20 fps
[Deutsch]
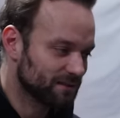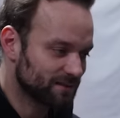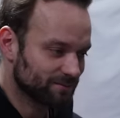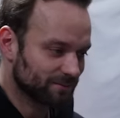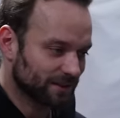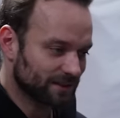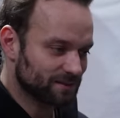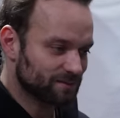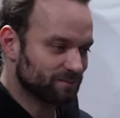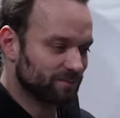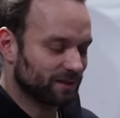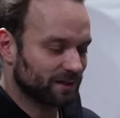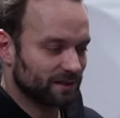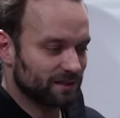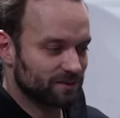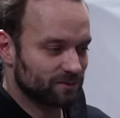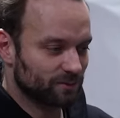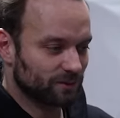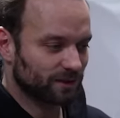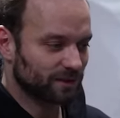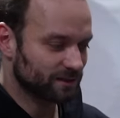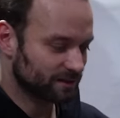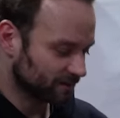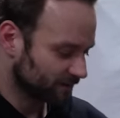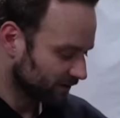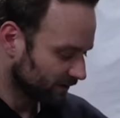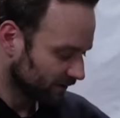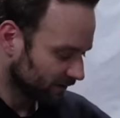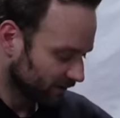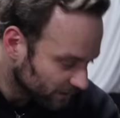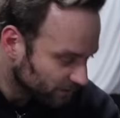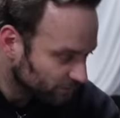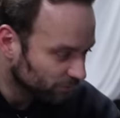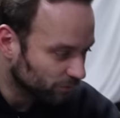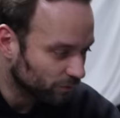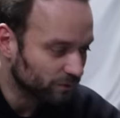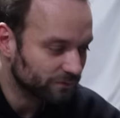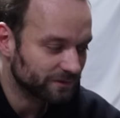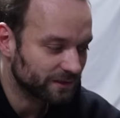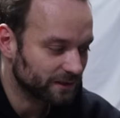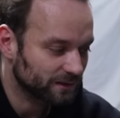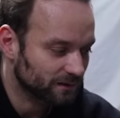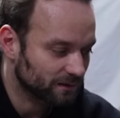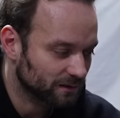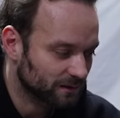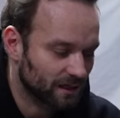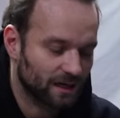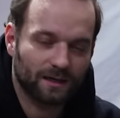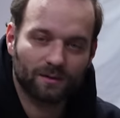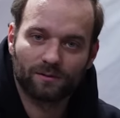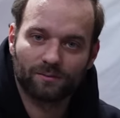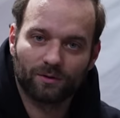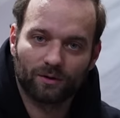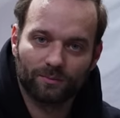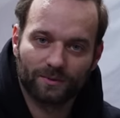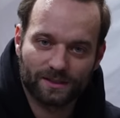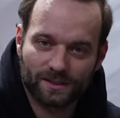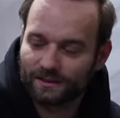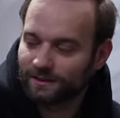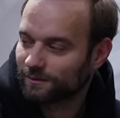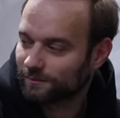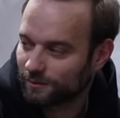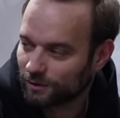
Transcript: diesem ganzen Paket zu Chris, wo wir Kabelbaum etc.